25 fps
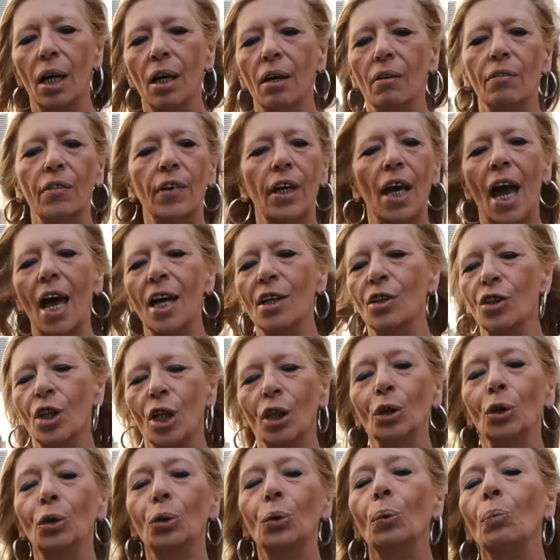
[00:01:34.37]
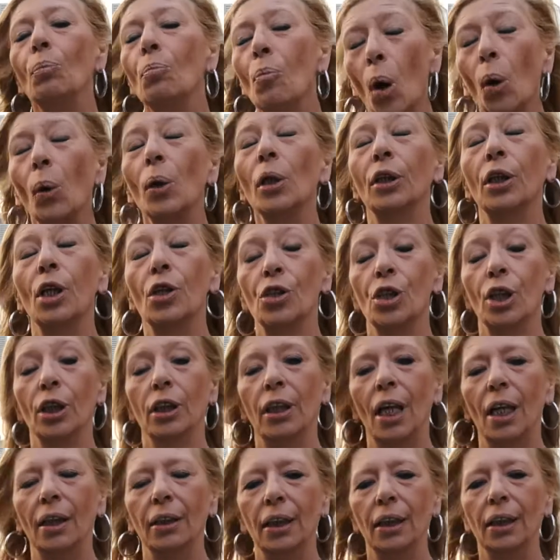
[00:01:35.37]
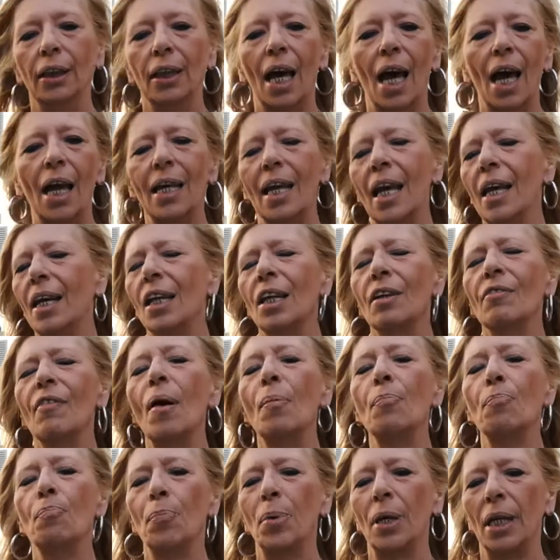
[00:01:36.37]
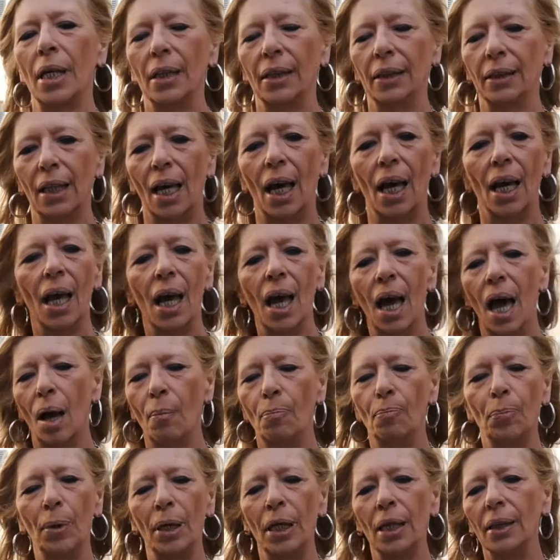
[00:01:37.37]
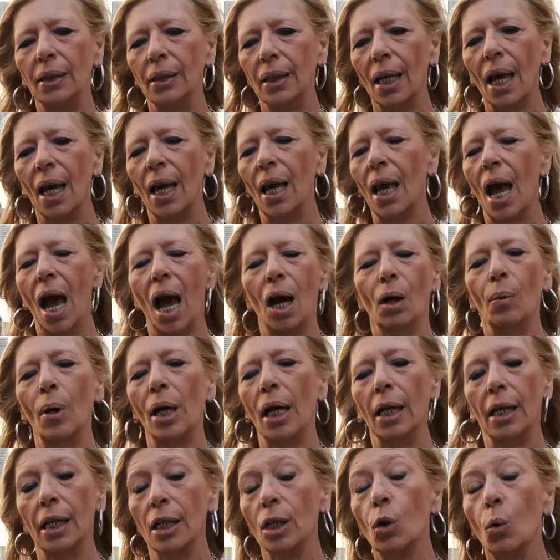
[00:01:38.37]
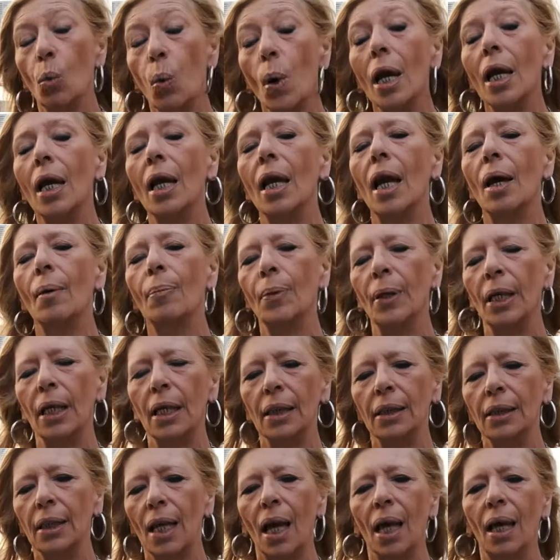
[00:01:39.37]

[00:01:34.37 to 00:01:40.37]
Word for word: Viaggia in molte città d'Italia e arriva a Pisa, a Pisa a quel in quella Pisa